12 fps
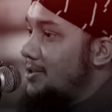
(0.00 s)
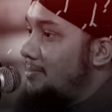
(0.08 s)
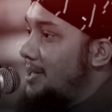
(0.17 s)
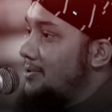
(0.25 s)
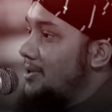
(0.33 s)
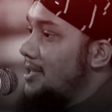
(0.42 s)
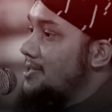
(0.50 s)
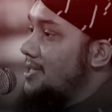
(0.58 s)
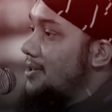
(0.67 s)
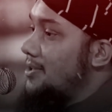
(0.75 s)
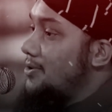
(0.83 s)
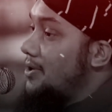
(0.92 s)
বাইতুল্লাহ
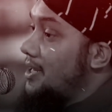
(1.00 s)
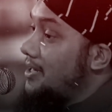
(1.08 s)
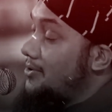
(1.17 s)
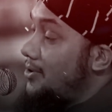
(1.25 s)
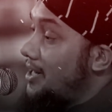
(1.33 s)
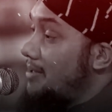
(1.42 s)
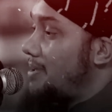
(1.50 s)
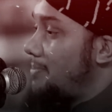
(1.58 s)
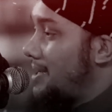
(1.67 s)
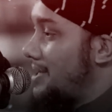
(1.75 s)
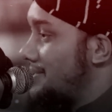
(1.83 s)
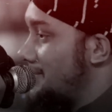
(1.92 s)
জিয়ারত অনেক অনেক
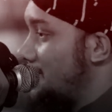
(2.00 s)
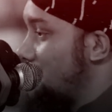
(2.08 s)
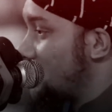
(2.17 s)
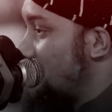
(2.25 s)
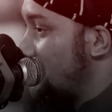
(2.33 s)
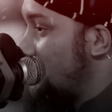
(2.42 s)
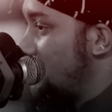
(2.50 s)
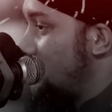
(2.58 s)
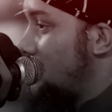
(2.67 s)
ব্যাপার আছে রমজান মাসে